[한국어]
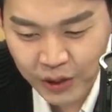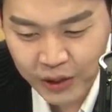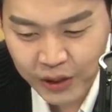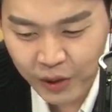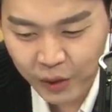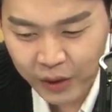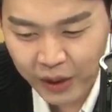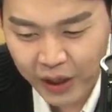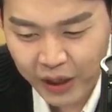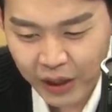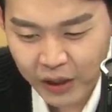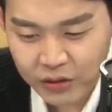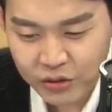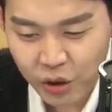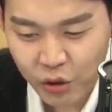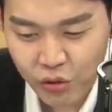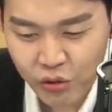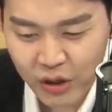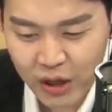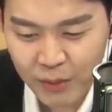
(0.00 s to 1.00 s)
이렇게
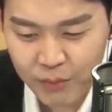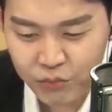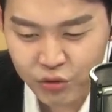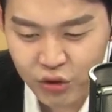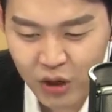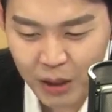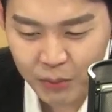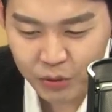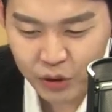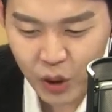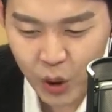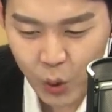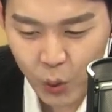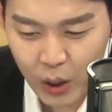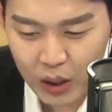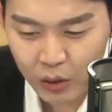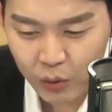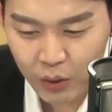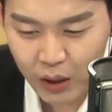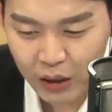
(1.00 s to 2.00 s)
서울의 문화부터
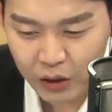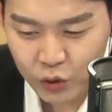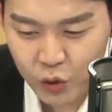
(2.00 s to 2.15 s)
관광,